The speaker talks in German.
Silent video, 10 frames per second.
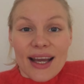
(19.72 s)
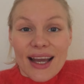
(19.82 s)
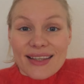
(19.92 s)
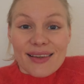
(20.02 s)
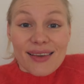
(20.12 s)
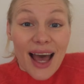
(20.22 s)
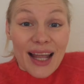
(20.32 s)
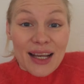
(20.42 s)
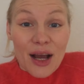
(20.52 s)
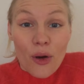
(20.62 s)
Es ist
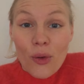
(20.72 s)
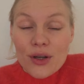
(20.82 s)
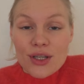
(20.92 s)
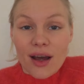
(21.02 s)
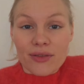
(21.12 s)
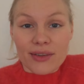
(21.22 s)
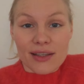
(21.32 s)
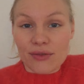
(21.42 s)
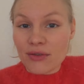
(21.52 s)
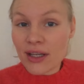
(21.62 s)
eine Errungenschaft,
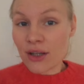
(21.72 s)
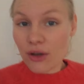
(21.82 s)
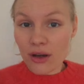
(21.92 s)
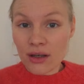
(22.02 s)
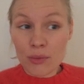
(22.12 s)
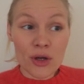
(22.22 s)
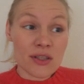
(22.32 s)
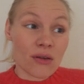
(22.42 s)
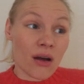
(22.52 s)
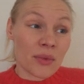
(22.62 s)
dass wir wählen können. Immer und
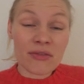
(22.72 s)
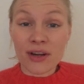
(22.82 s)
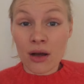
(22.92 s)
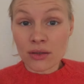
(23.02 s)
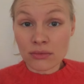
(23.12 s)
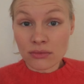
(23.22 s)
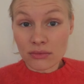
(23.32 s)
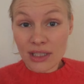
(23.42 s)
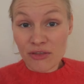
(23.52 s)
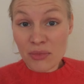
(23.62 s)
sogar wir Frauen
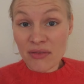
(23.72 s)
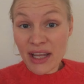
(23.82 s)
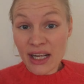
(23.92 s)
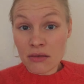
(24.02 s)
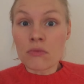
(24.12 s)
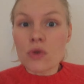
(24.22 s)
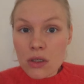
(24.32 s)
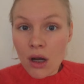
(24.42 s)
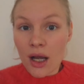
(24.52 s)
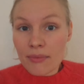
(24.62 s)
dürfen wir wählen.
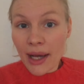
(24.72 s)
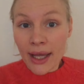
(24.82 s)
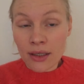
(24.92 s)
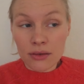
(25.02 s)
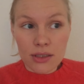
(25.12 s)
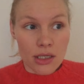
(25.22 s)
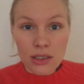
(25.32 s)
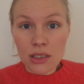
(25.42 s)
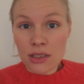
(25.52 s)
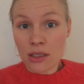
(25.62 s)
Sogar in Bayern.
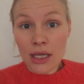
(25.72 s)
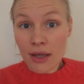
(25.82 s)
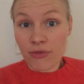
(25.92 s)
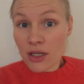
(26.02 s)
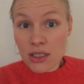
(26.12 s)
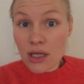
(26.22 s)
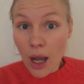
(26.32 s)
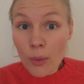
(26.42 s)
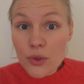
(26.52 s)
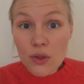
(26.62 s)
Das ist ja eh fast
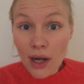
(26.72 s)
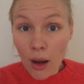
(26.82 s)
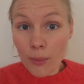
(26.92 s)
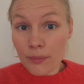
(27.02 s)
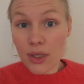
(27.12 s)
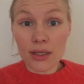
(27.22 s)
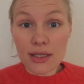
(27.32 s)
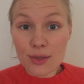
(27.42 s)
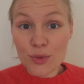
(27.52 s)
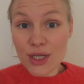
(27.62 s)
kaum zu glauben. In
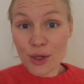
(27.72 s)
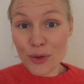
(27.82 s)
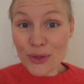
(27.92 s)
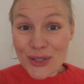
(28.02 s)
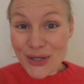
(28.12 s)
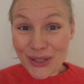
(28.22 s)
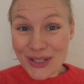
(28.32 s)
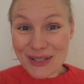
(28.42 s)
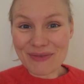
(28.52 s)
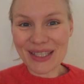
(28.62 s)
diesem Sinne nutzt eure
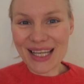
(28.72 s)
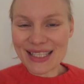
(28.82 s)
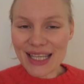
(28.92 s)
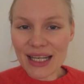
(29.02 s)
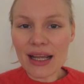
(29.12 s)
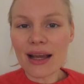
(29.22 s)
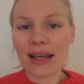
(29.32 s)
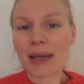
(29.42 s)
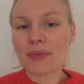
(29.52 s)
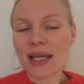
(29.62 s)
Stimme, geht hin,
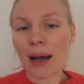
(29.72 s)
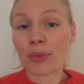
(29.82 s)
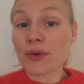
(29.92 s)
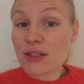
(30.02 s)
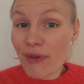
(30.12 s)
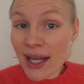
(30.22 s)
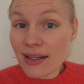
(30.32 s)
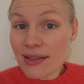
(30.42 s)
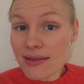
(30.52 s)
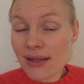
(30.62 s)
gebt sie ab. Und
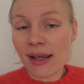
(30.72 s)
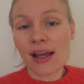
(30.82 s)
zweitens,